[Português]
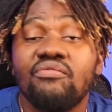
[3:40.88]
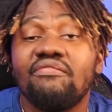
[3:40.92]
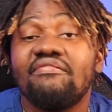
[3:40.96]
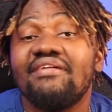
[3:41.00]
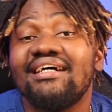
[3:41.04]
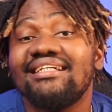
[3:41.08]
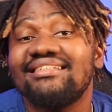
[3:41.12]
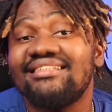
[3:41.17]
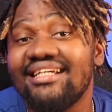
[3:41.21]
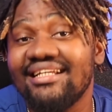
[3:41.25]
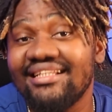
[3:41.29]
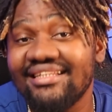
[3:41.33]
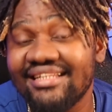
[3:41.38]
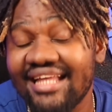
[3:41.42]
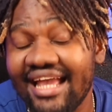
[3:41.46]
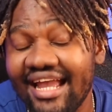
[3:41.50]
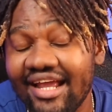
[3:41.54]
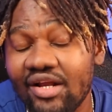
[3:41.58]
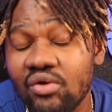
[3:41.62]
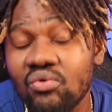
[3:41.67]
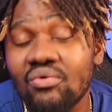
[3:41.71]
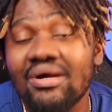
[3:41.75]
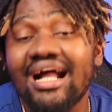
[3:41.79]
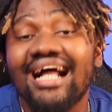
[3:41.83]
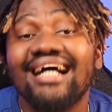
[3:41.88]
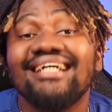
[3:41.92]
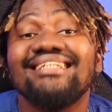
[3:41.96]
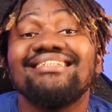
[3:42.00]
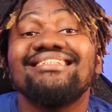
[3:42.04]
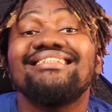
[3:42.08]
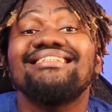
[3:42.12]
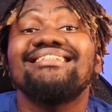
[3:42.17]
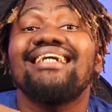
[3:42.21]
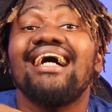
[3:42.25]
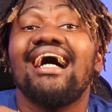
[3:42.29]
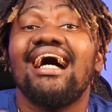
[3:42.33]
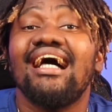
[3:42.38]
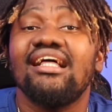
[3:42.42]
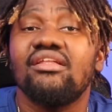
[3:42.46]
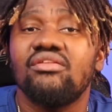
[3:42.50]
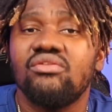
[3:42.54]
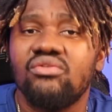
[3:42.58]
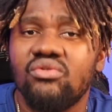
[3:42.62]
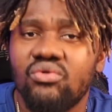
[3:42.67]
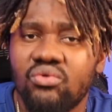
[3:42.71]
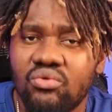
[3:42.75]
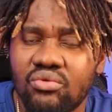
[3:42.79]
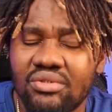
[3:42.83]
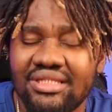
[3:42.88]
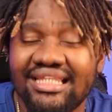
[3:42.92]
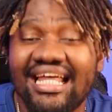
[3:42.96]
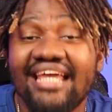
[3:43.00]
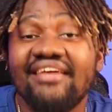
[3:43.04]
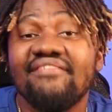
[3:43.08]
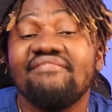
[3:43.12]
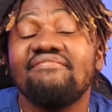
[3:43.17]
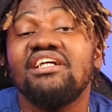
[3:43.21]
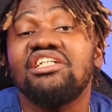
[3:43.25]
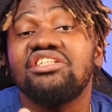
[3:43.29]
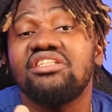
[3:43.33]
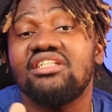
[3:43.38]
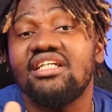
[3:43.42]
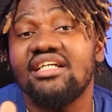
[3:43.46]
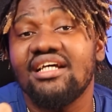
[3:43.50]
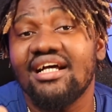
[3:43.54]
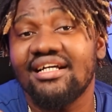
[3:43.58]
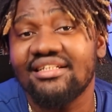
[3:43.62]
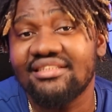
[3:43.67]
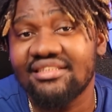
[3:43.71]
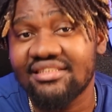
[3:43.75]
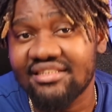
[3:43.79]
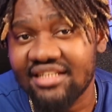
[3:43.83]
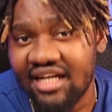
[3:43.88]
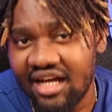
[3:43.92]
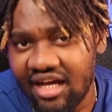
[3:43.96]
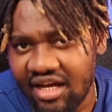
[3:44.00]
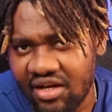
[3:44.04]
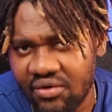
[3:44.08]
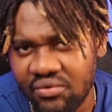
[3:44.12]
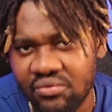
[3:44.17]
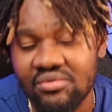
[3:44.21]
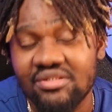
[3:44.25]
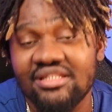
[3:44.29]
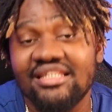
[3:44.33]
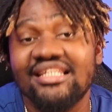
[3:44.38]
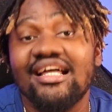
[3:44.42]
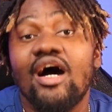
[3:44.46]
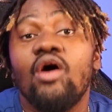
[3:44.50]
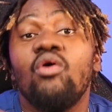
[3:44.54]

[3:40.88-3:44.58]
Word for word: E o fazendeiro, cansado da investigação